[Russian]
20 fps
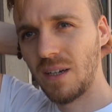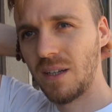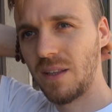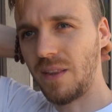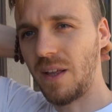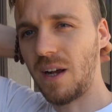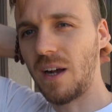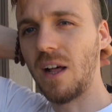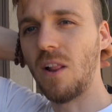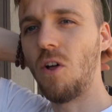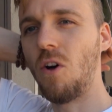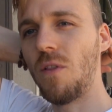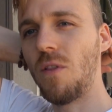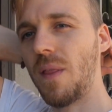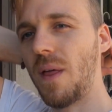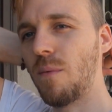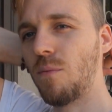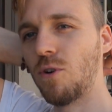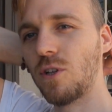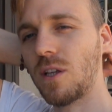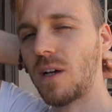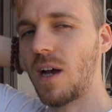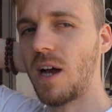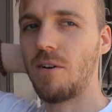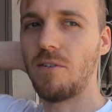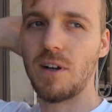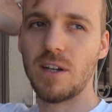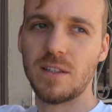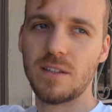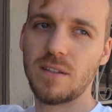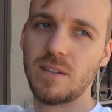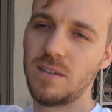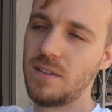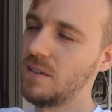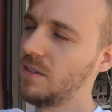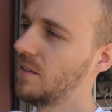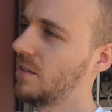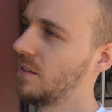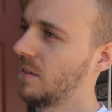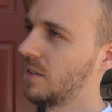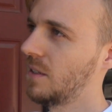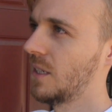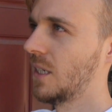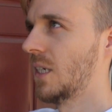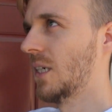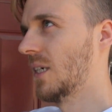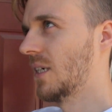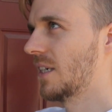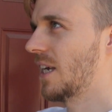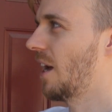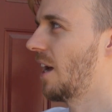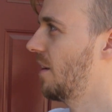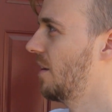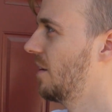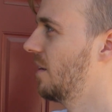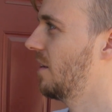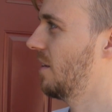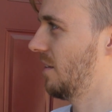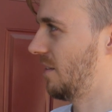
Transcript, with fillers: На галлон она будет хавать 30, я,